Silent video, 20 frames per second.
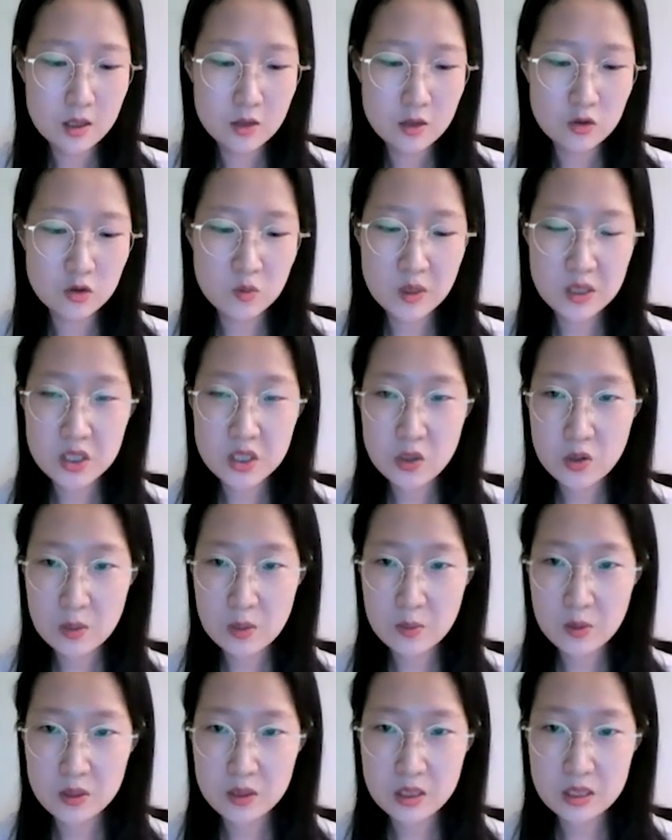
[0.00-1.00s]
두 번째
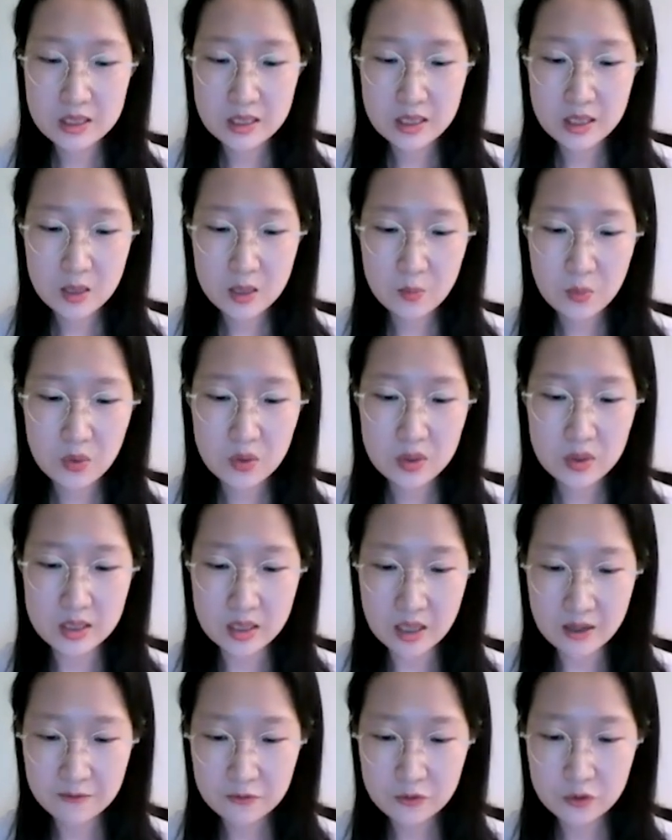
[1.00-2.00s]
화면은 싱가폴
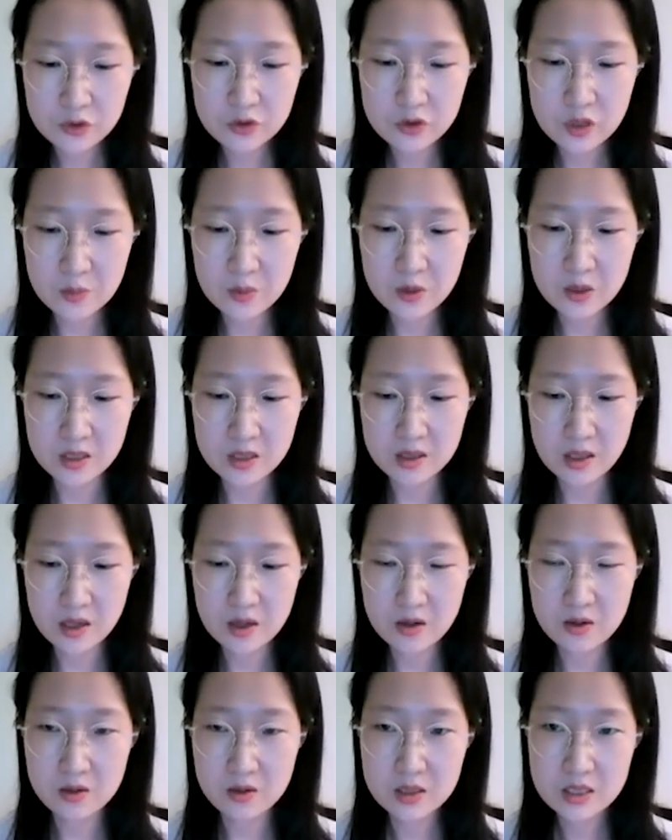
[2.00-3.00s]
그래프드
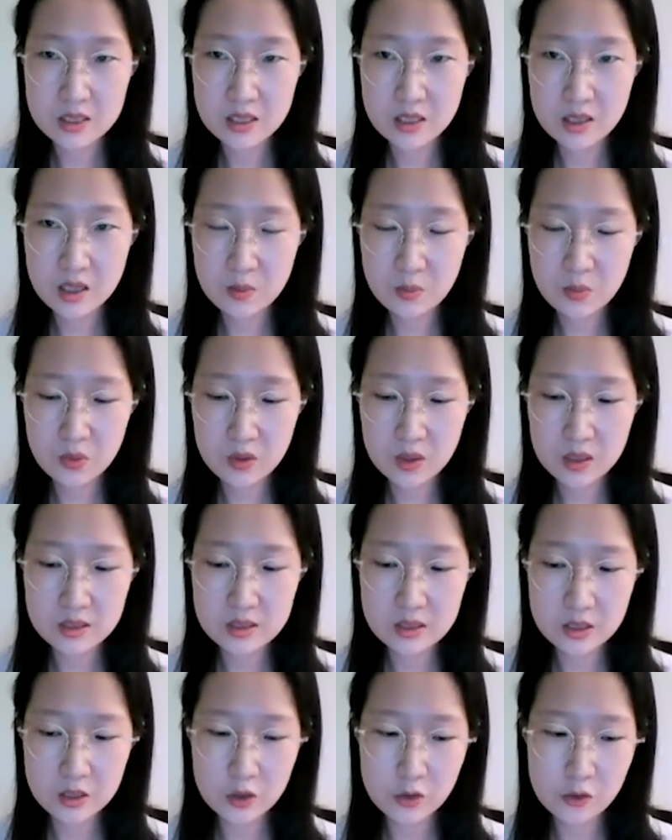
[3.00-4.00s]
화면인데요. 싱가폴
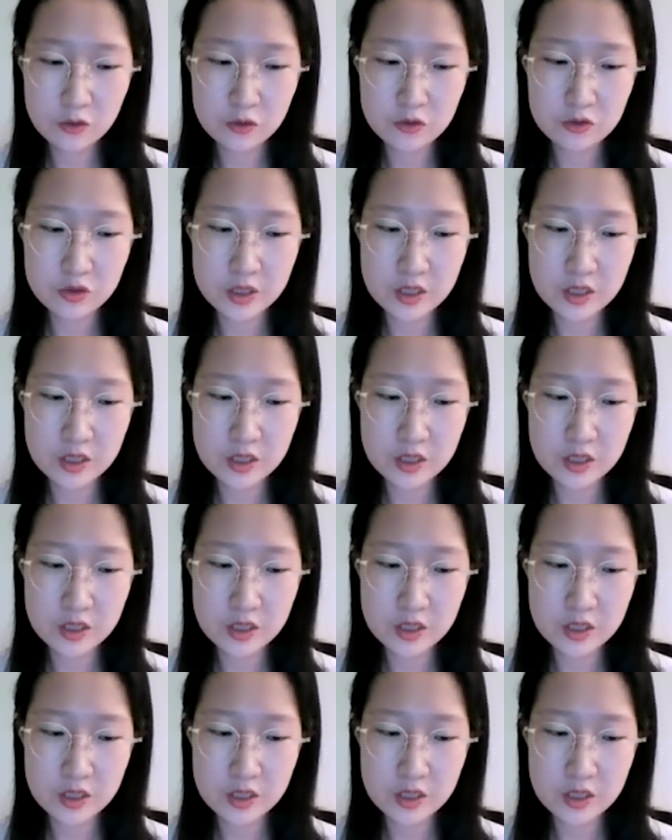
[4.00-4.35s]
같은 경우